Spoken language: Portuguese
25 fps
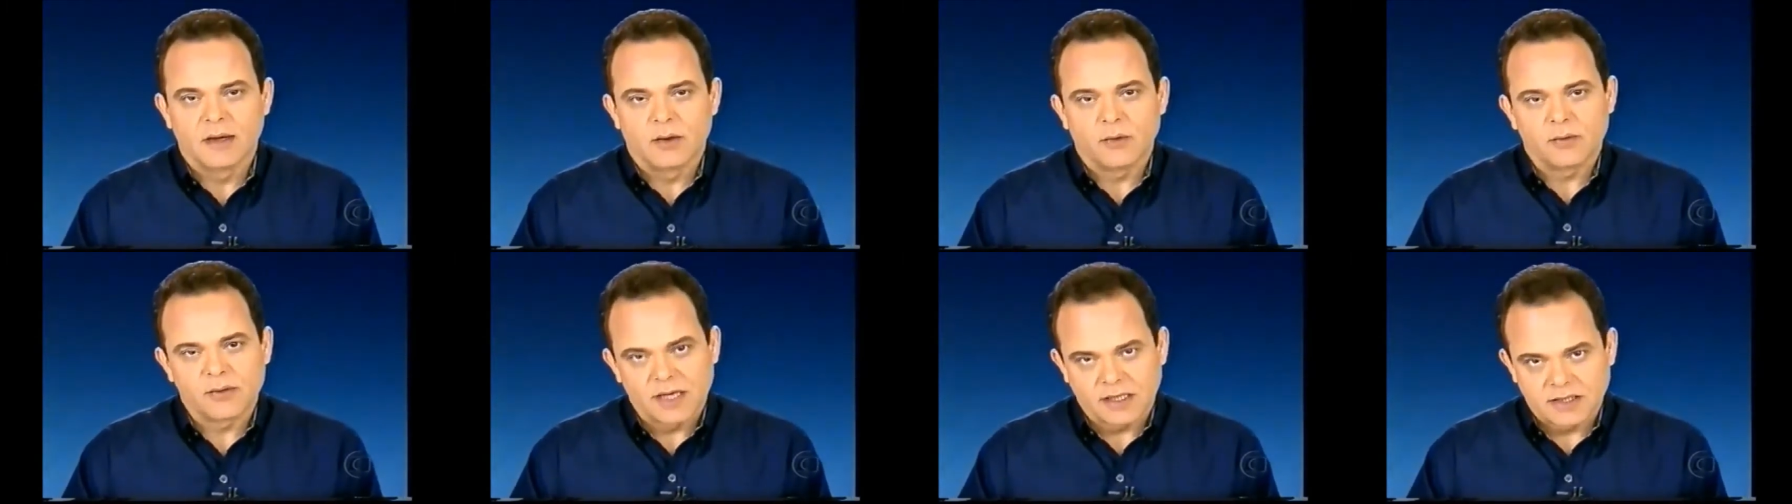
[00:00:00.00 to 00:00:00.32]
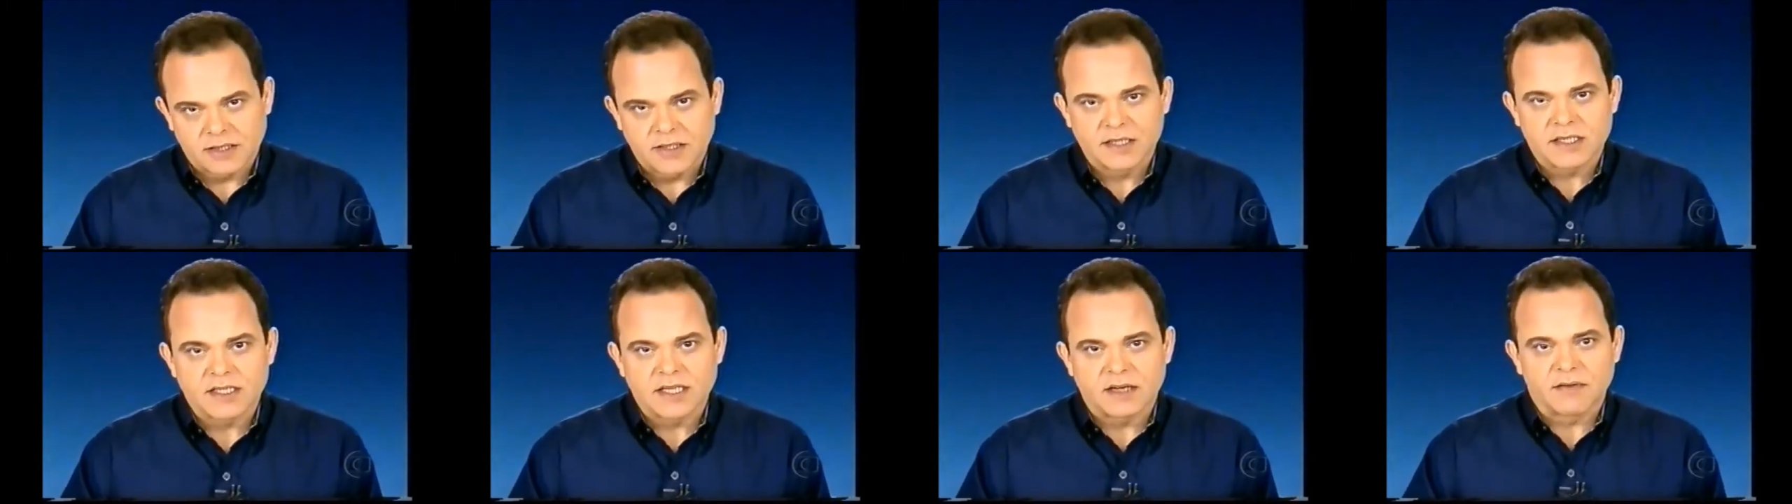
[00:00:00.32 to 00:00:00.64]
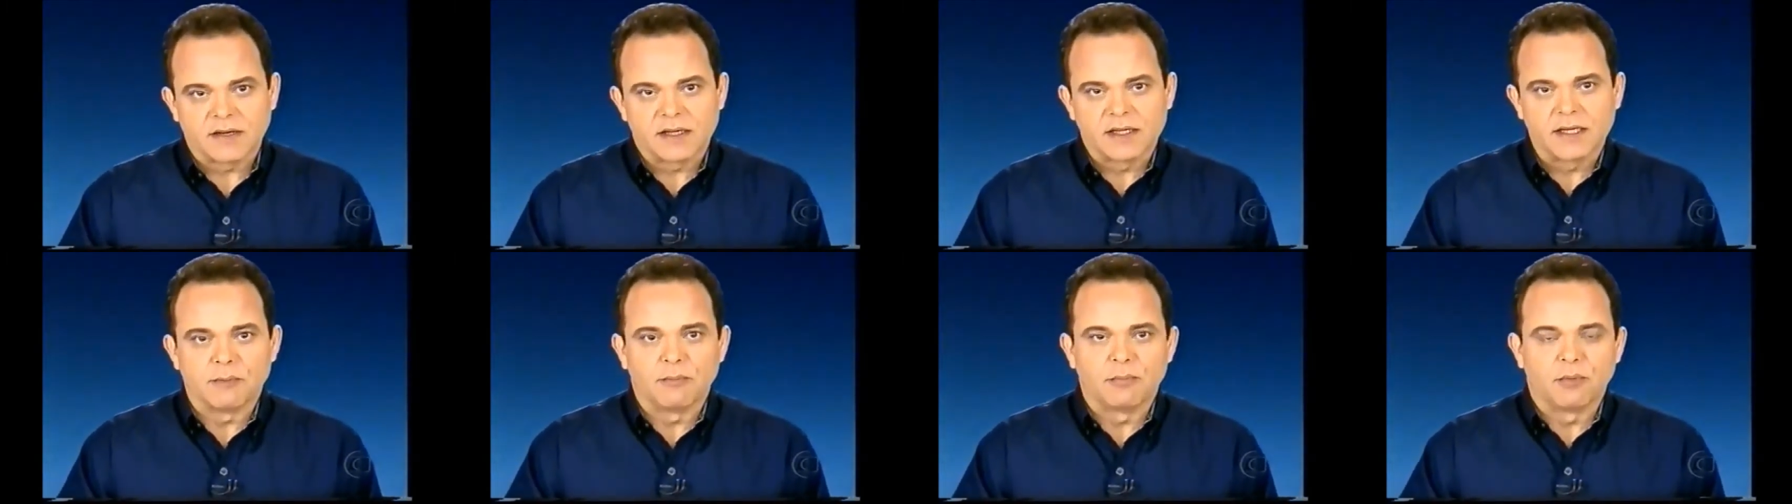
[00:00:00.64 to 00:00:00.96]
O iatista
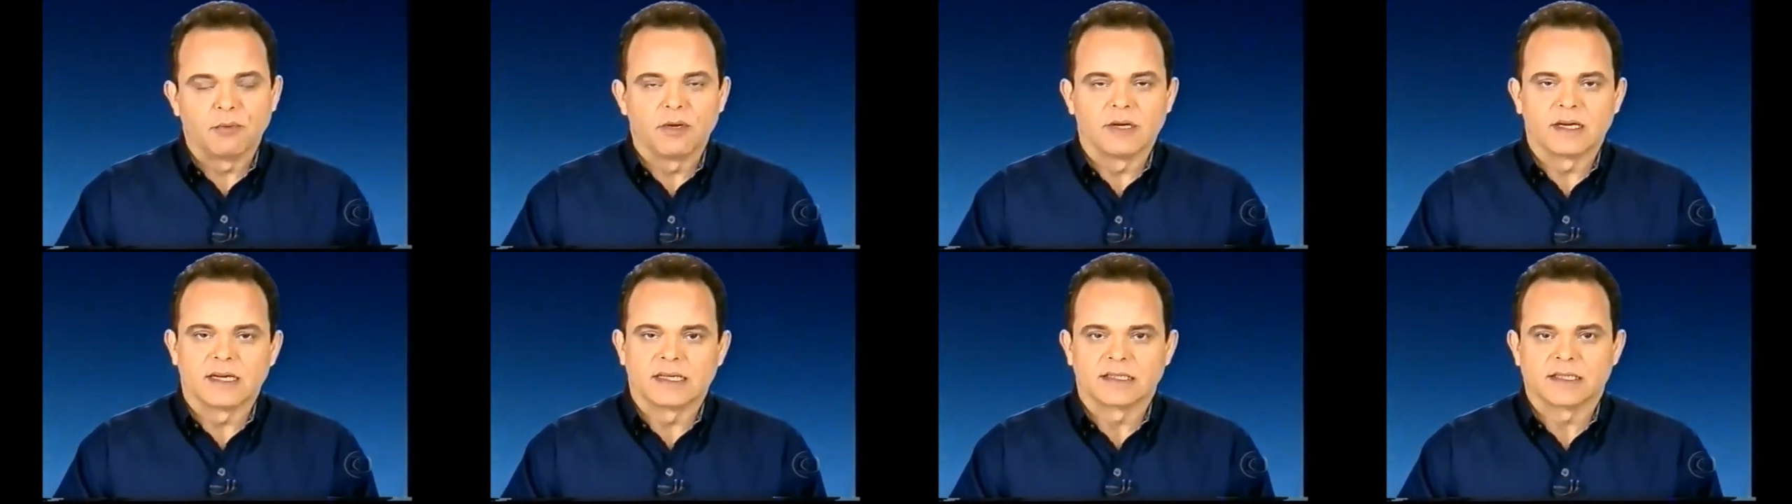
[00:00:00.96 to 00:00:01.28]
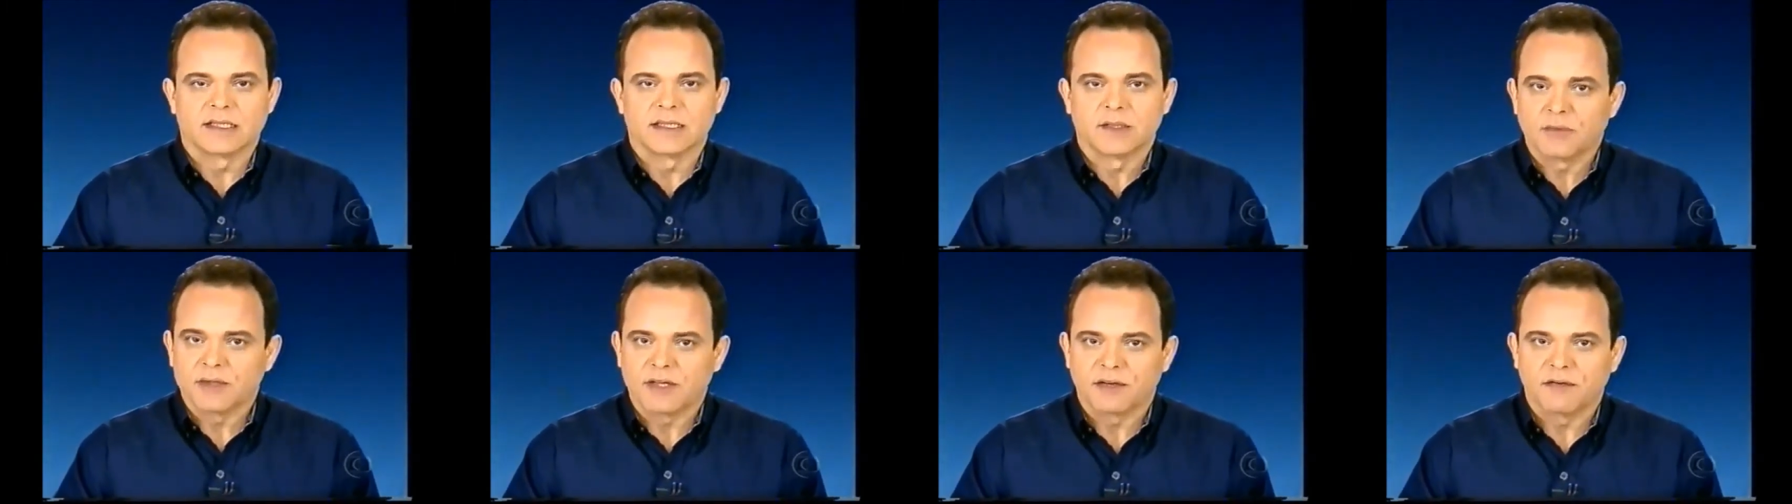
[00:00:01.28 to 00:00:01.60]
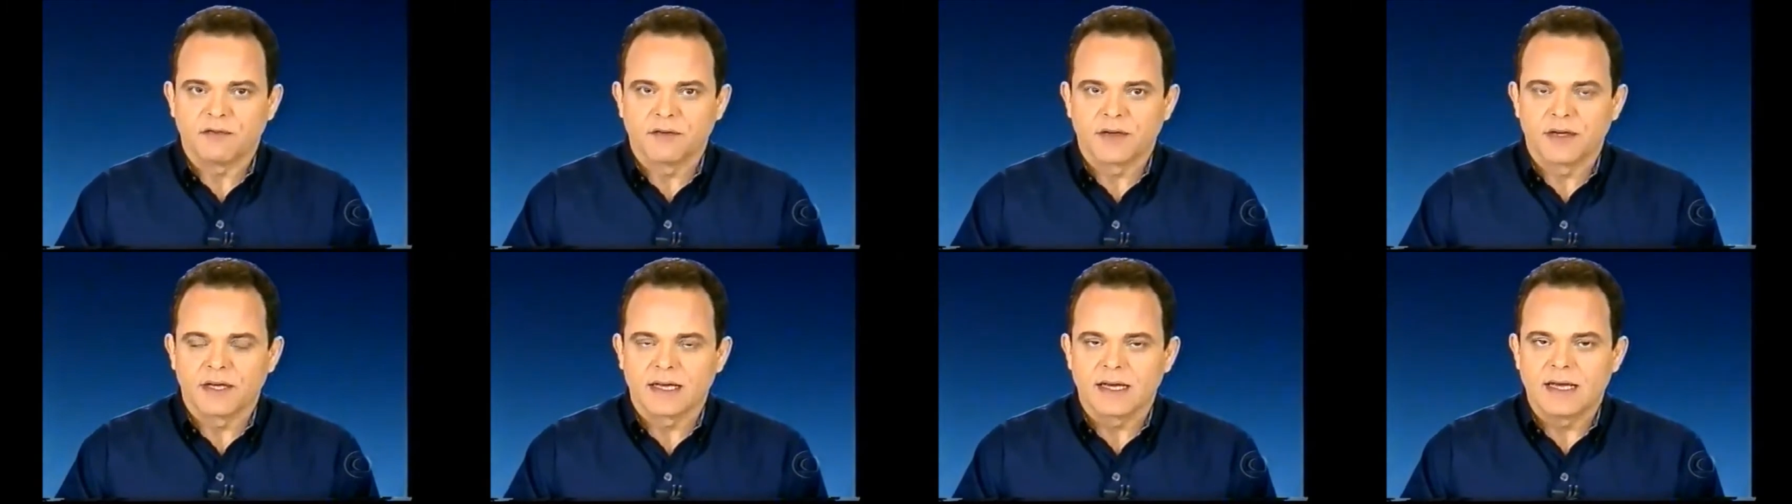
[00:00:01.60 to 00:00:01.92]
vai depor na
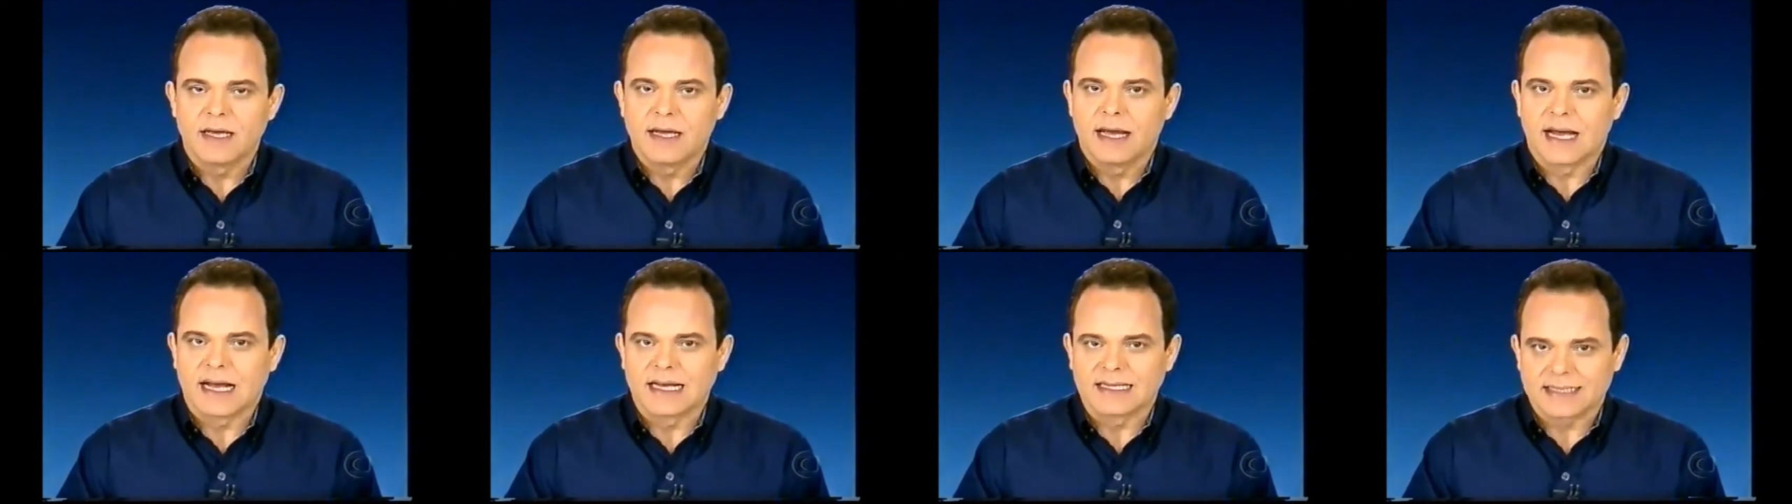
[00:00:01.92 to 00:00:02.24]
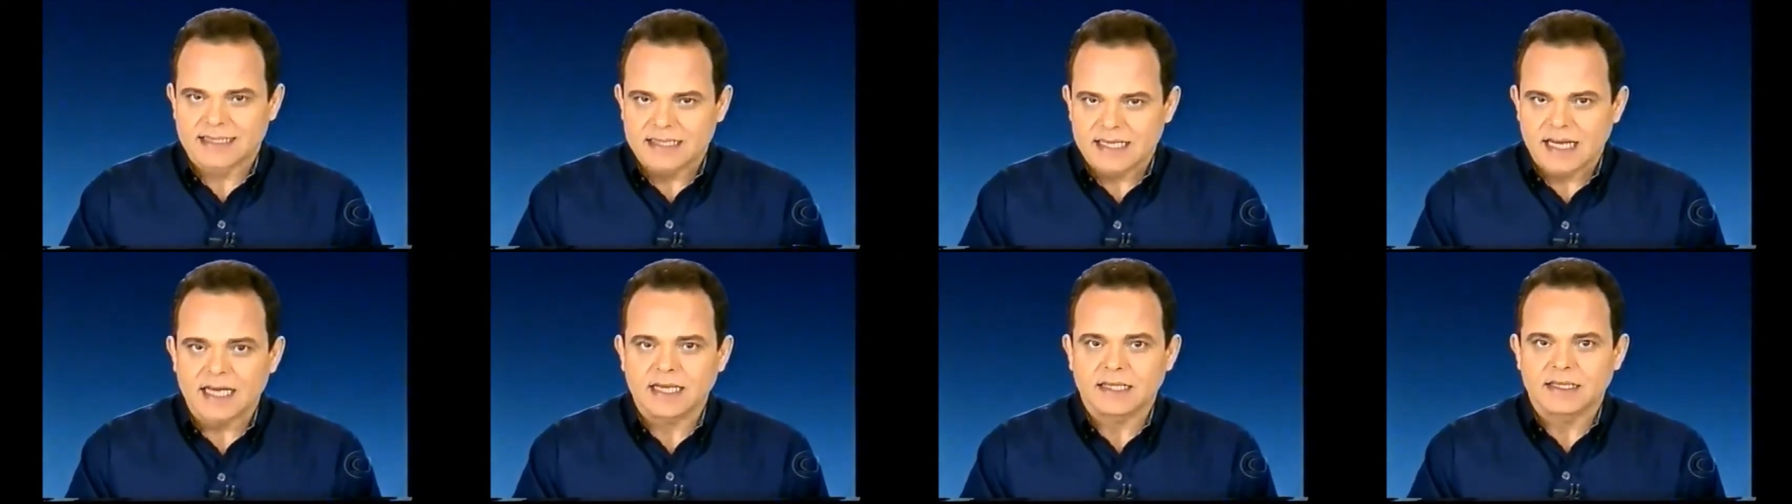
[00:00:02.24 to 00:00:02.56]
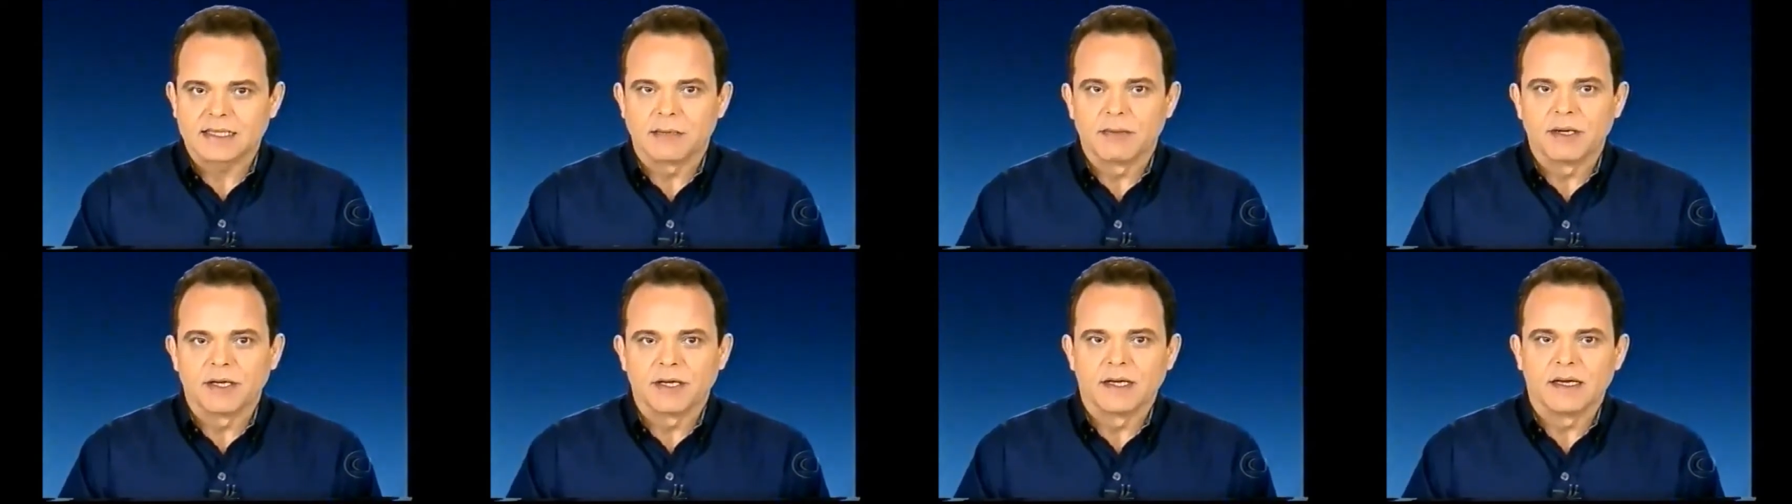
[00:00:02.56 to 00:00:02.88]
segunda-feira, às 10
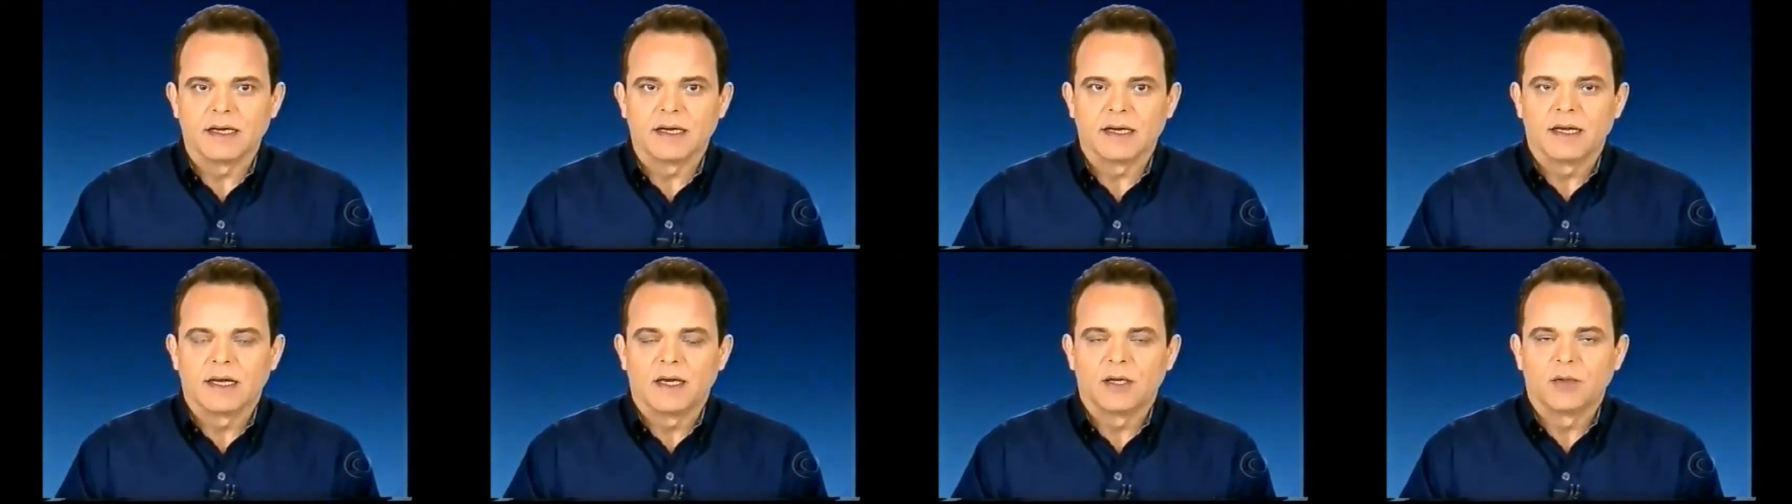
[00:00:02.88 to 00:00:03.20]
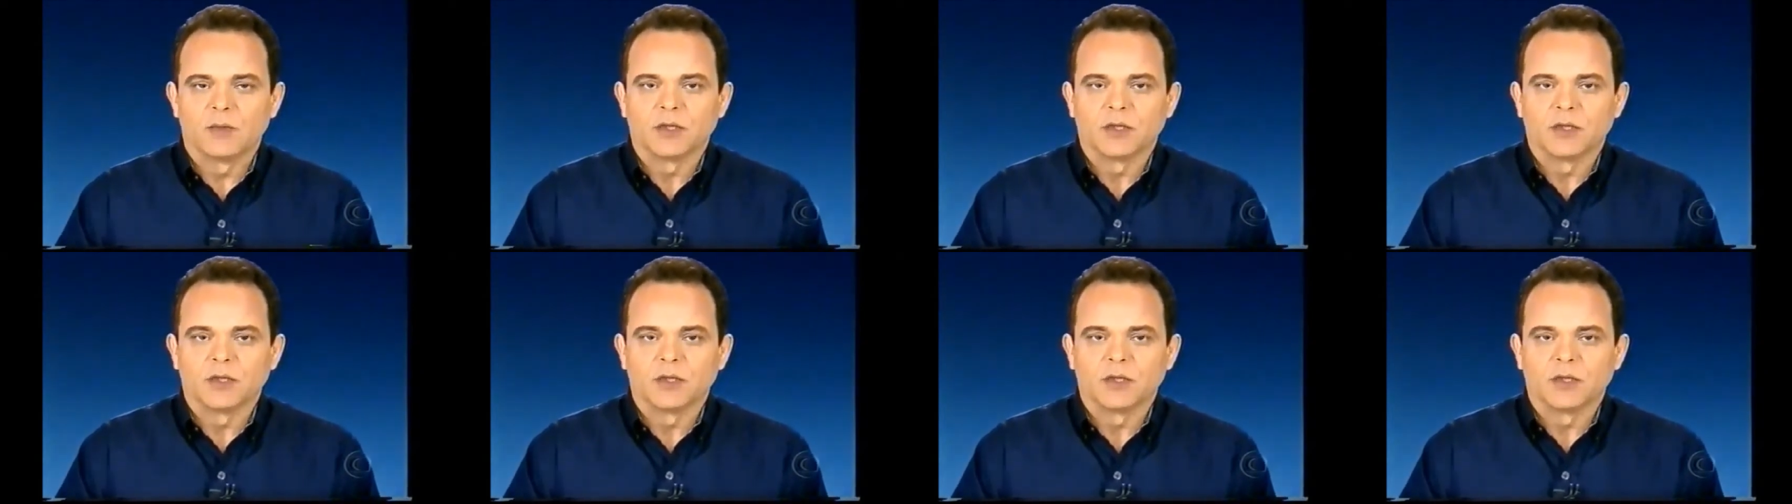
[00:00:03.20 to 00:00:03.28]
da manhã,